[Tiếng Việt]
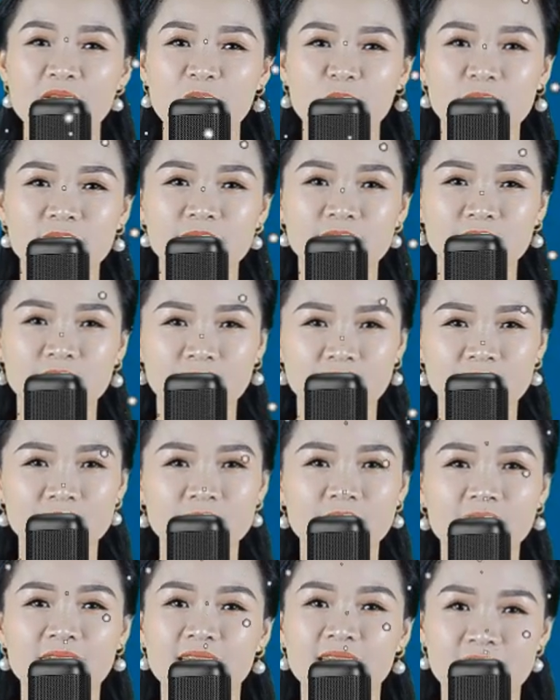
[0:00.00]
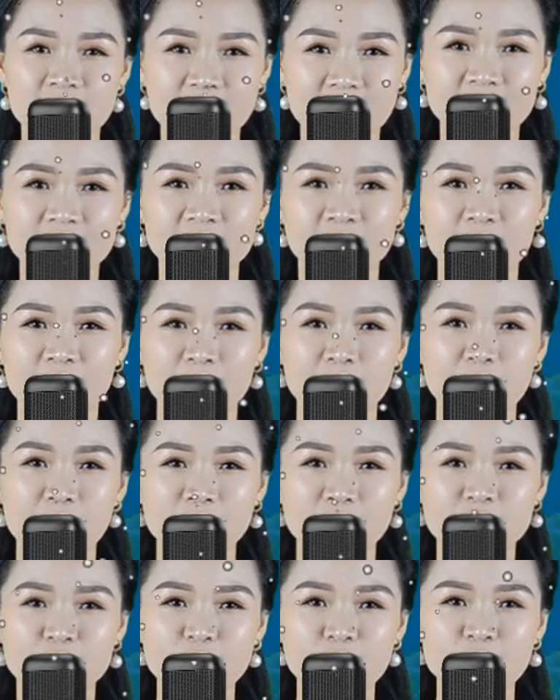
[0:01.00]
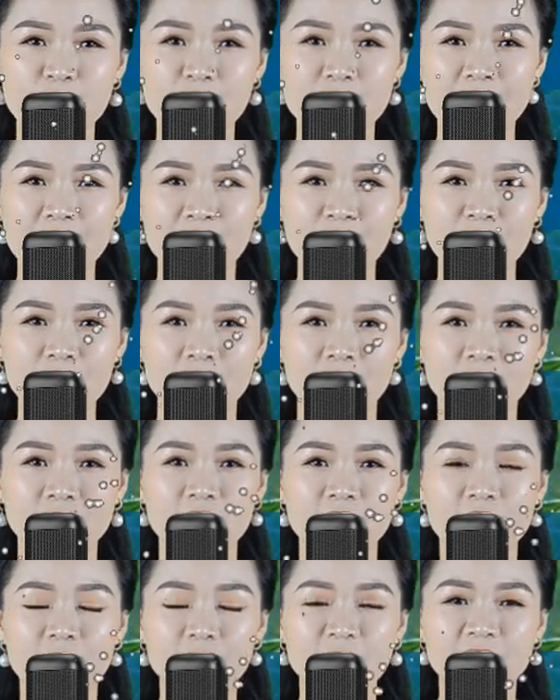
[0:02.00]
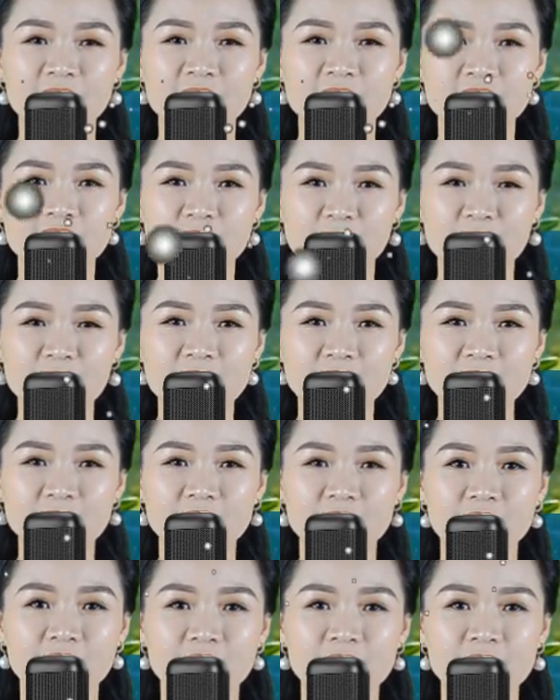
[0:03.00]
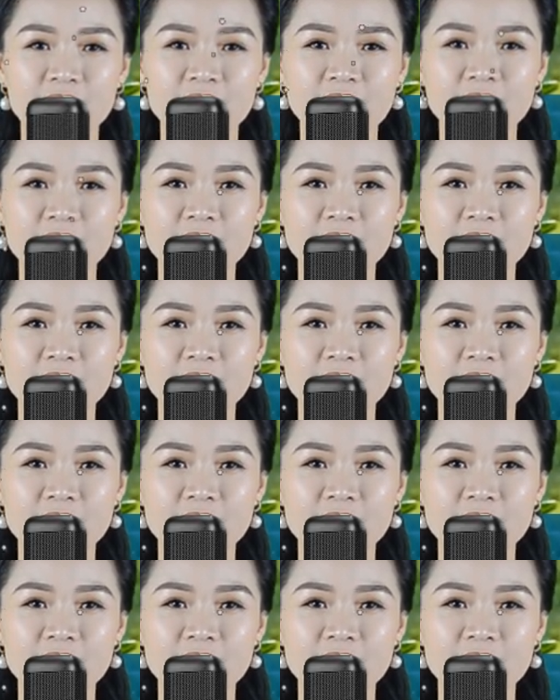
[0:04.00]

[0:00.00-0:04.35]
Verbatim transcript: Nếu có điều kiện nên ủng hộ, quyên góp, giúp đỡ những người có hoàn cảnh